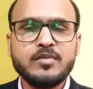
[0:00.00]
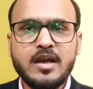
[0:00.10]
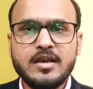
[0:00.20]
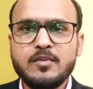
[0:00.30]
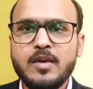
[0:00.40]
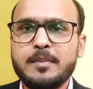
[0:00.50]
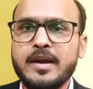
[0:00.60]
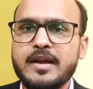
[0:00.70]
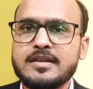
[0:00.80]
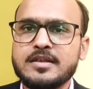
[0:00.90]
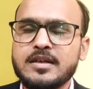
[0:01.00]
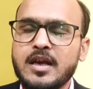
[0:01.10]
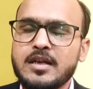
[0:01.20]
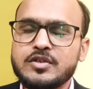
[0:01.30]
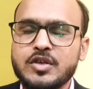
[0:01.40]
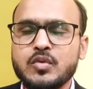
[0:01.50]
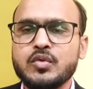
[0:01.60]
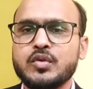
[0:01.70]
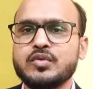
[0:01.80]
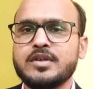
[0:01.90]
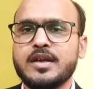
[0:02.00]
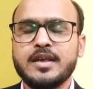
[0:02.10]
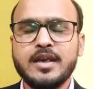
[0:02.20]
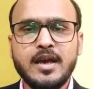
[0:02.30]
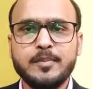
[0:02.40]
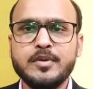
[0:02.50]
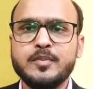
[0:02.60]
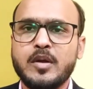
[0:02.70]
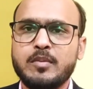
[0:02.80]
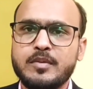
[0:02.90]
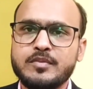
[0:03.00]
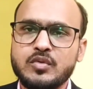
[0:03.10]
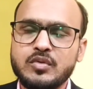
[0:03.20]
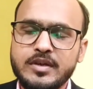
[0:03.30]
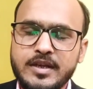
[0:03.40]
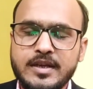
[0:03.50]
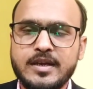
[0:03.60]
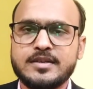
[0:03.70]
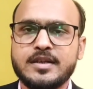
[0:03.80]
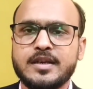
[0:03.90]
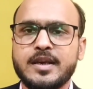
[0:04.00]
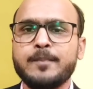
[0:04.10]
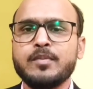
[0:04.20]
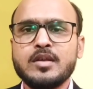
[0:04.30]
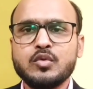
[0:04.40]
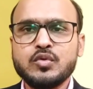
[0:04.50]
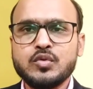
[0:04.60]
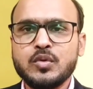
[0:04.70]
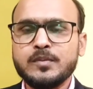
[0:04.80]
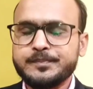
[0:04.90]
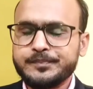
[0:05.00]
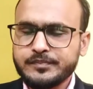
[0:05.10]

ताकि वह मेडिसिन का जरूर यूज करेंगे अपनी प्रॉब्लम्स को ठीक कर सके दोस्तों